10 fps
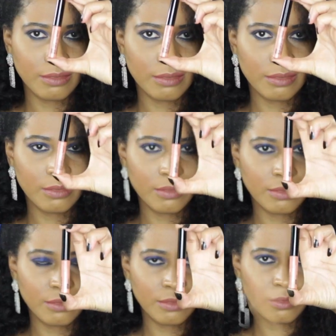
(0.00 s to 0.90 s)

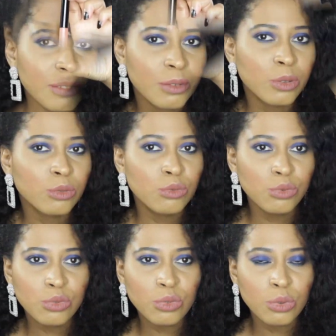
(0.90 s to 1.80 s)
brillant à lèvres,
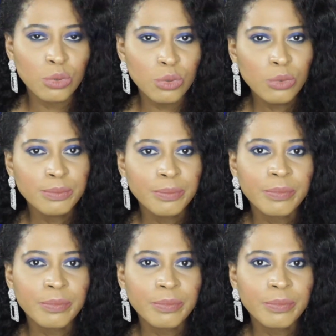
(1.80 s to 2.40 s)
12 euros.